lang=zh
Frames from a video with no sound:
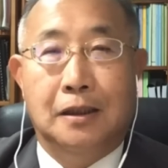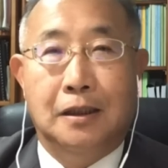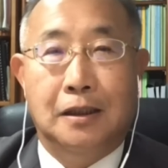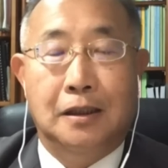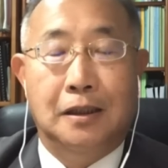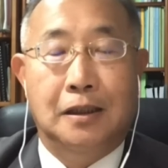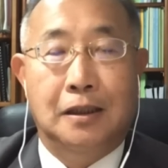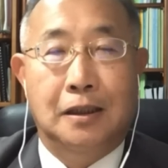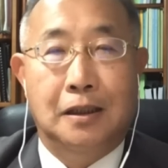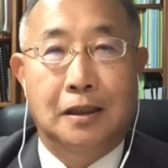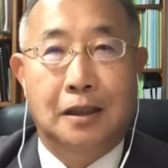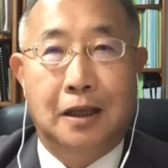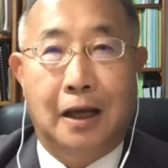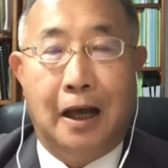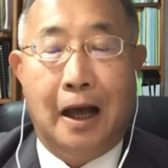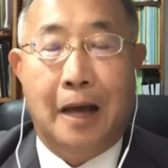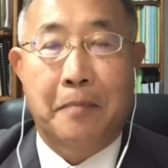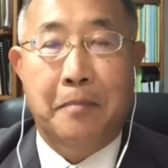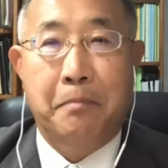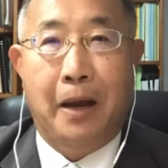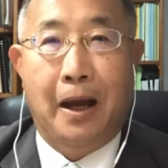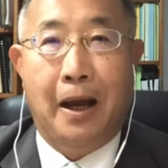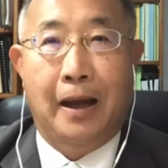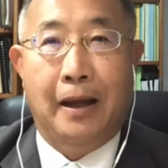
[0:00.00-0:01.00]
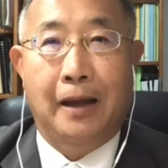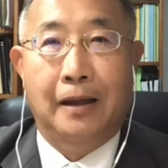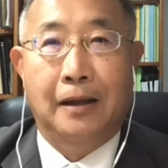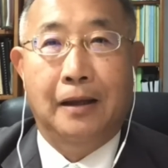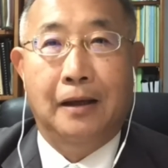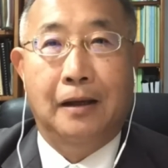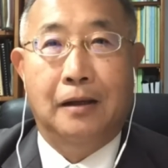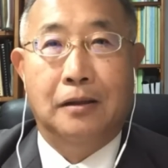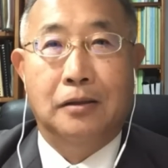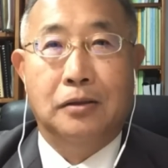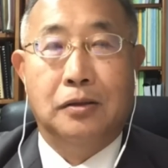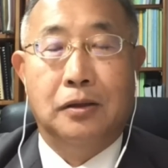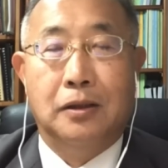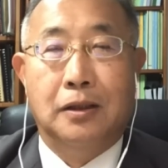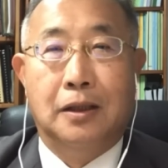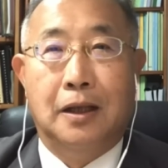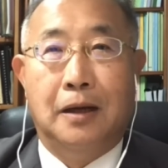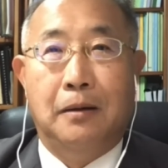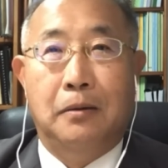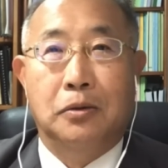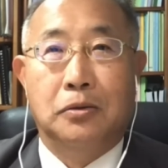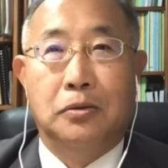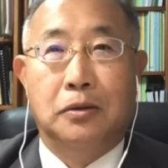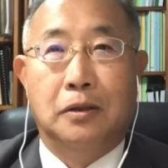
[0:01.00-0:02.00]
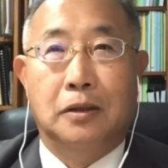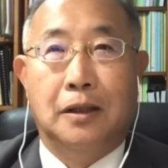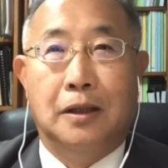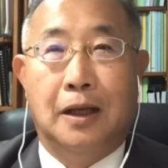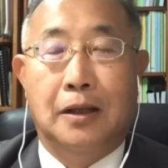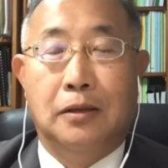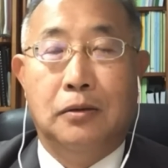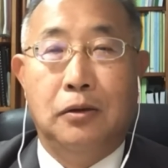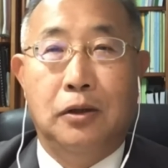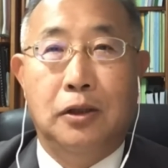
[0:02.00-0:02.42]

一一个安排。哦，所以他我觉得他